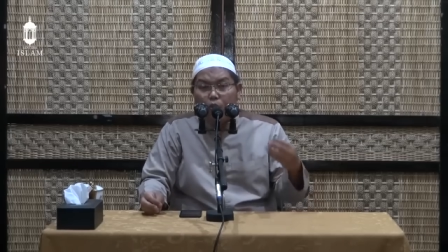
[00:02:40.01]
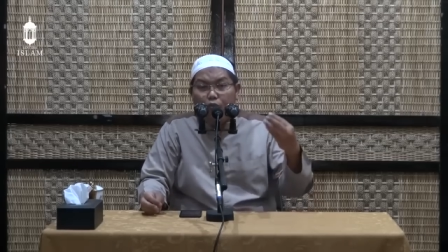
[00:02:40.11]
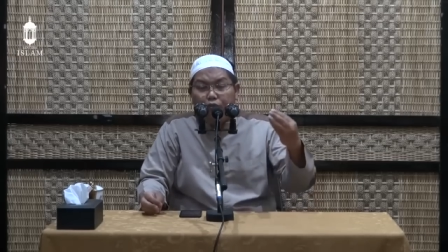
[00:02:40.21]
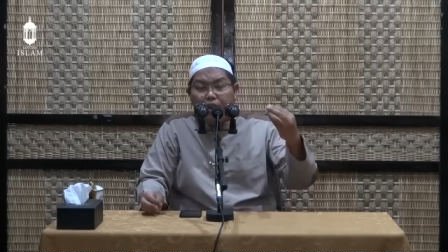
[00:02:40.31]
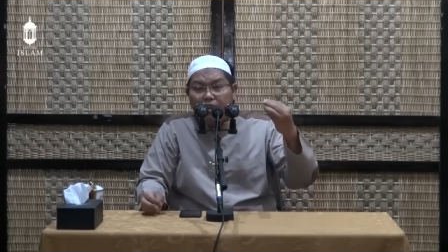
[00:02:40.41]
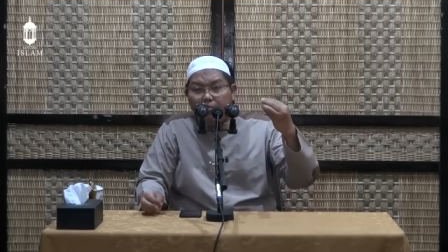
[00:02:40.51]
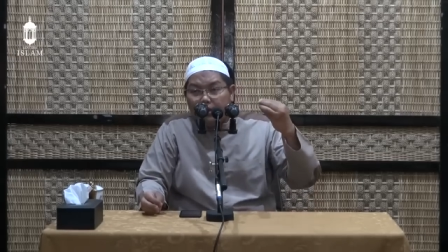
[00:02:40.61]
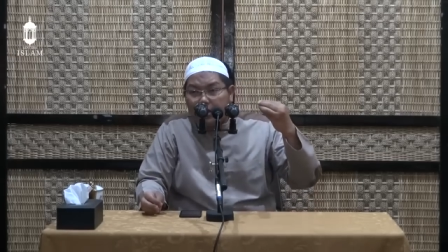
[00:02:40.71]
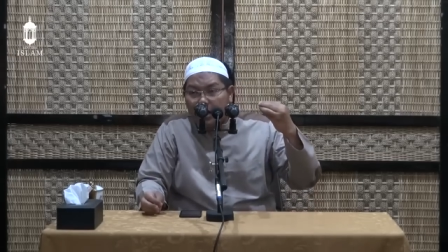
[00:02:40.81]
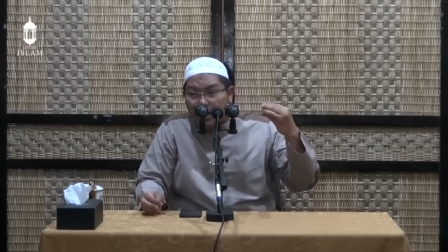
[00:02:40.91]
Uf dalam
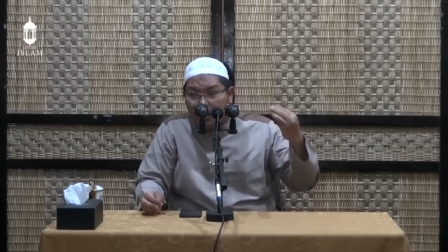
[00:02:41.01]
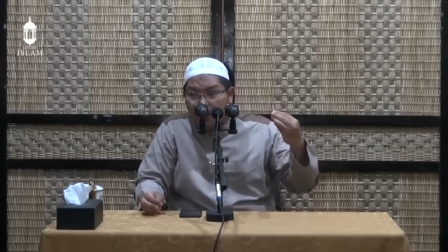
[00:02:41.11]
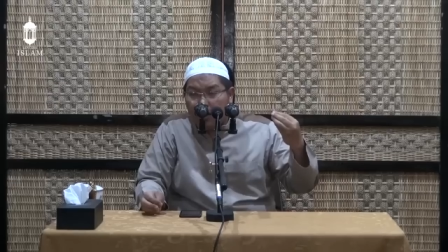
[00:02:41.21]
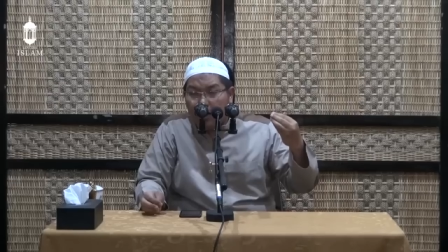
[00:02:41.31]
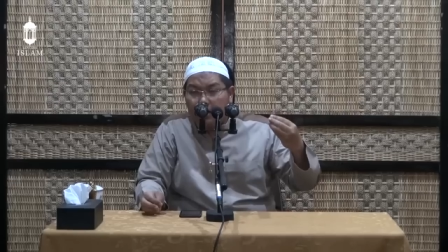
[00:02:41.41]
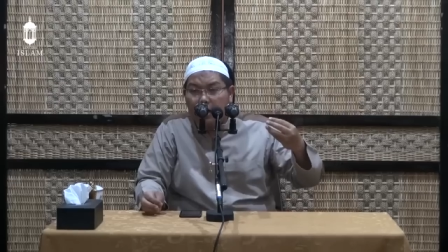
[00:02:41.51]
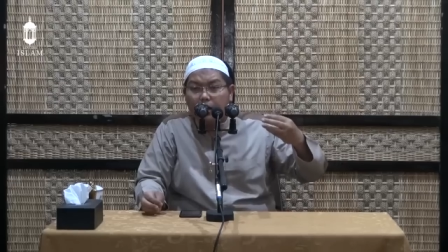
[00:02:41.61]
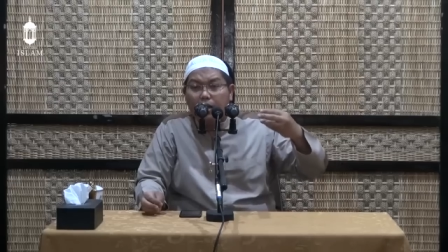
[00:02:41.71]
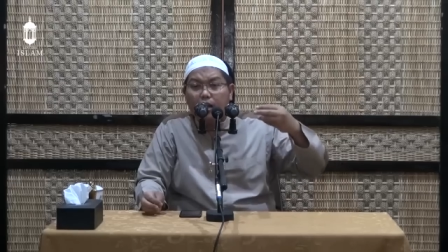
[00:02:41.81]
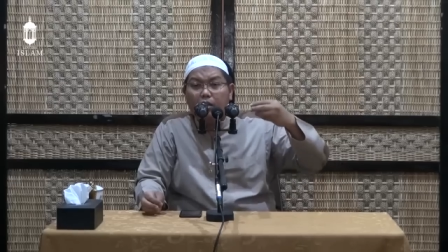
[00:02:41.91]
bahasa Arab
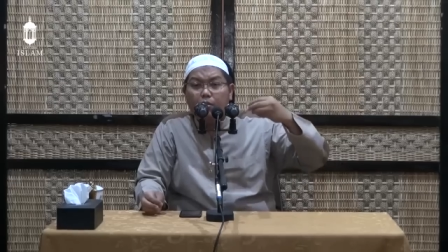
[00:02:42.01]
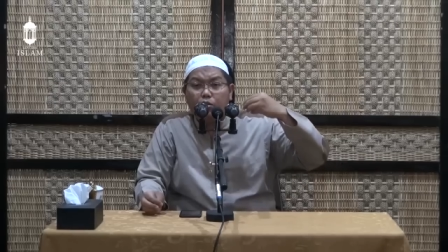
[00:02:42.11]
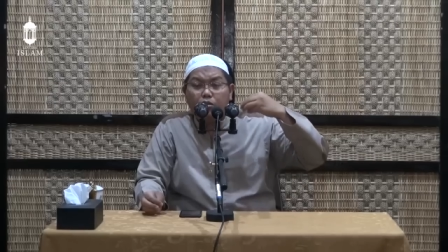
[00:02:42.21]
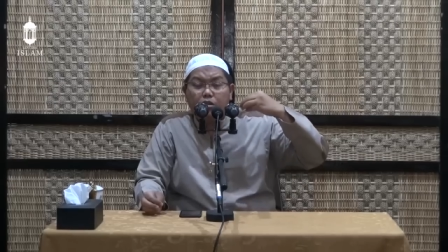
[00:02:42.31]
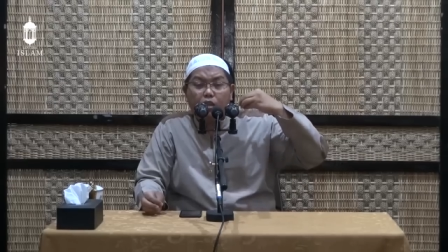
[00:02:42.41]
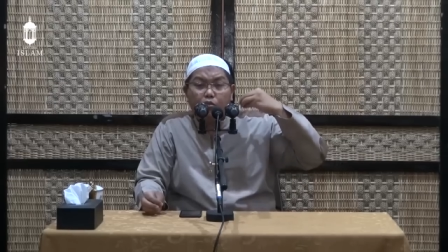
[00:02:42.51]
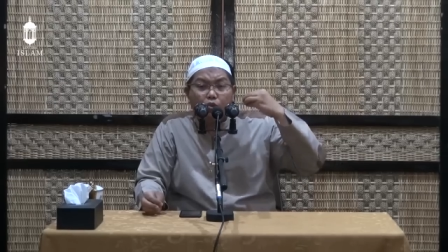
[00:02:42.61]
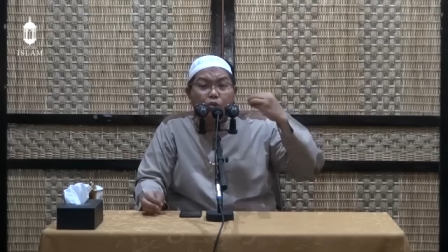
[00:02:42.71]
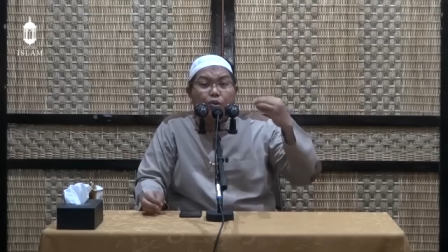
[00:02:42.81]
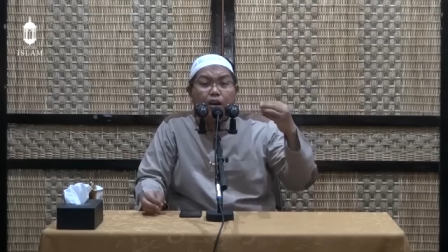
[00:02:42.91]
adalah kalimatun
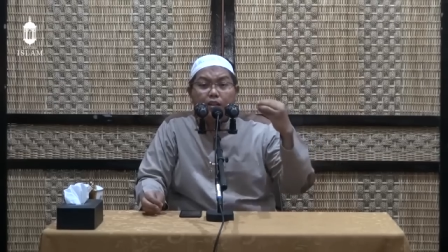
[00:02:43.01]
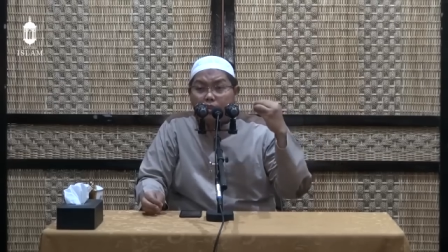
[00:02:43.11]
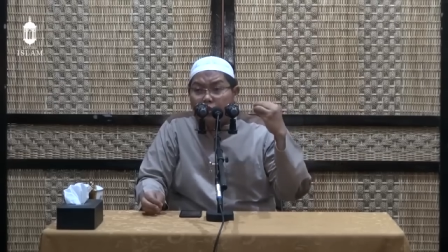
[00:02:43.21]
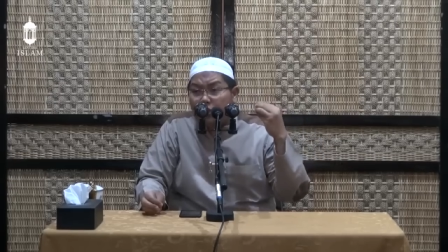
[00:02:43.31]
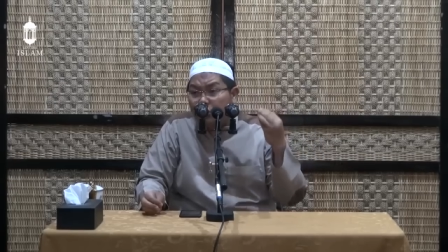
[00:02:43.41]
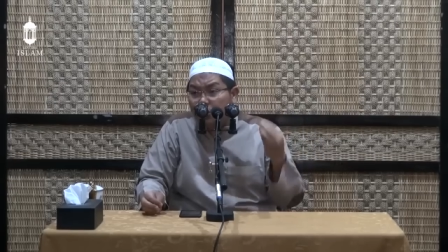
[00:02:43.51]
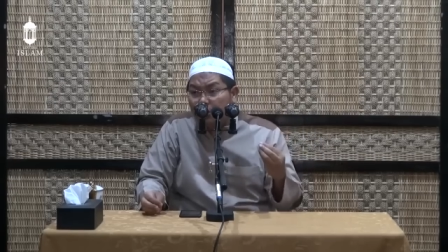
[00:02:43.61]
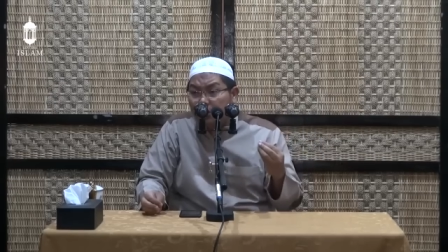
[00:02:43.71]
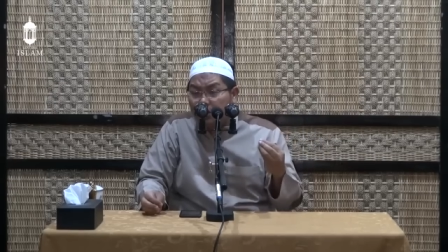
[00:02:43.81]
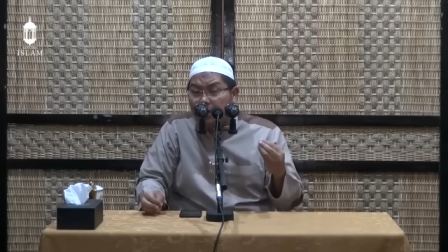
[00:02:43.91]
tadullu ala
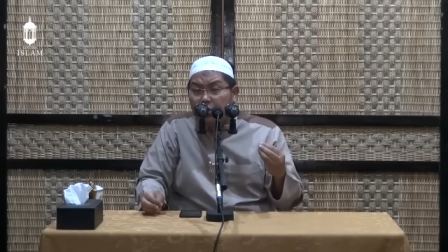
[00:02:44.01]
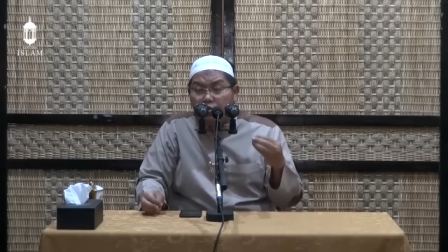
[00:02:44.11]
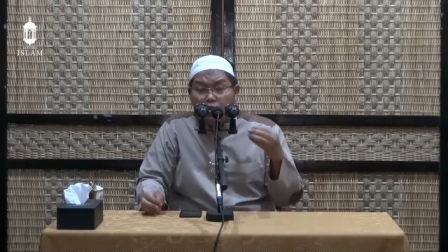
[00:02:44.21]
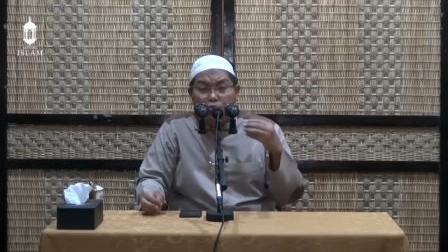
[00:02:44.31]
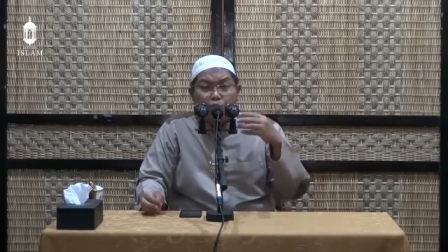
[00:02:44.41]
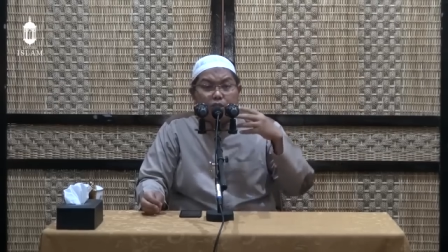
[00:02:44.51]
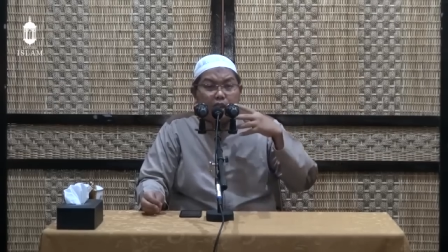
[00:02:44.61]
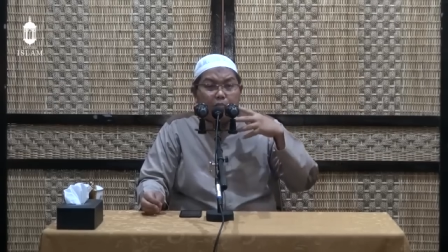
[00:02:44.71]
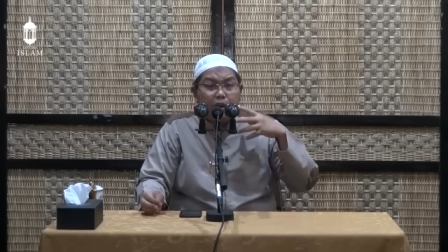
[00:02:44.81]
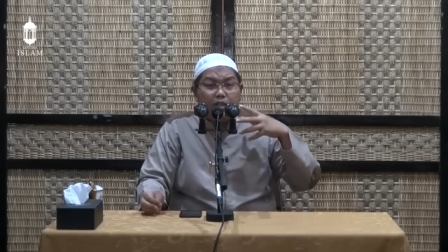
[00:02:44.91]
tadajjur, suatu
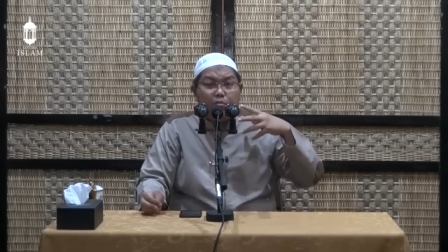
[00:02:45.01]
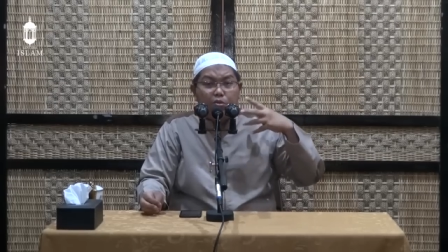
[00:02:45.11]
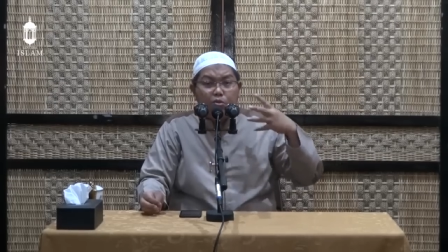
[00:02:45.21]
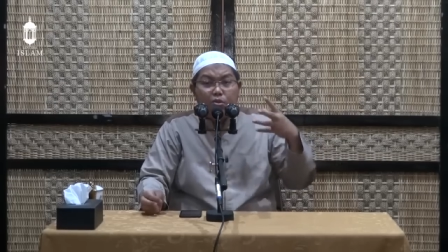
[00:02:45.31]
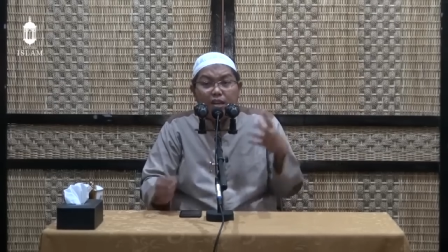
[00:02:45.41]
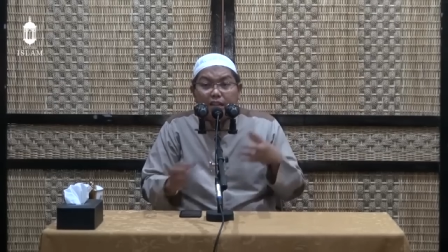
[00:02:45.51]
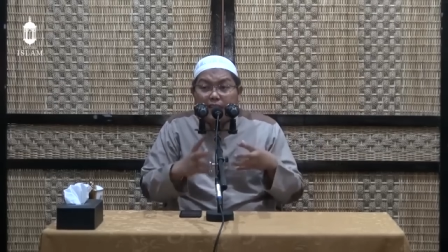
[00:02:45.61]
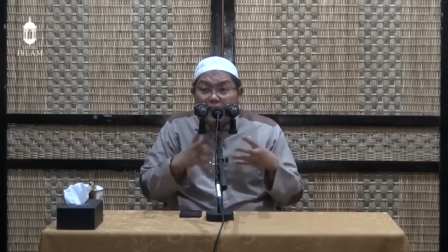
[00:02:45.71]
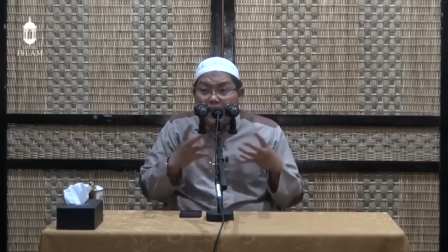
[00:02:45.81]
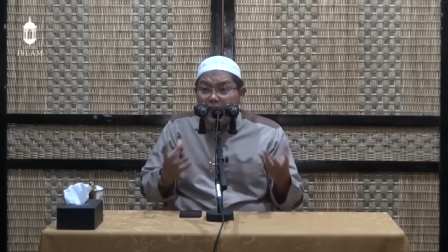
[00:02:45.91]
ucapan yang menunjukkan
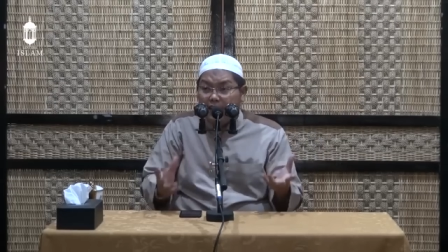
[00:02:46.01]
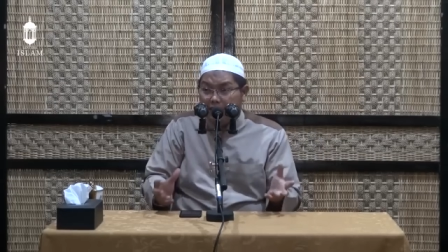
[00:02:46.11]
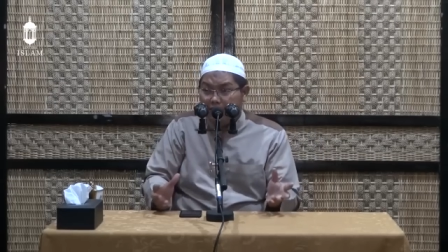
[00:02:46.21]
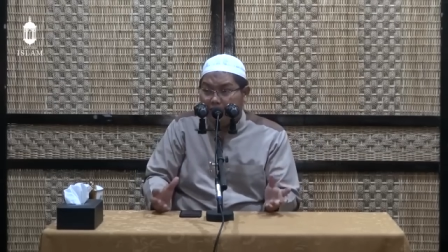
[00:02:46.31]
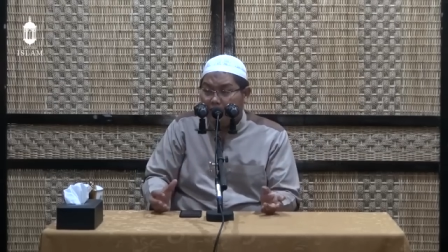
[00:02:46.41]
kejengkelan.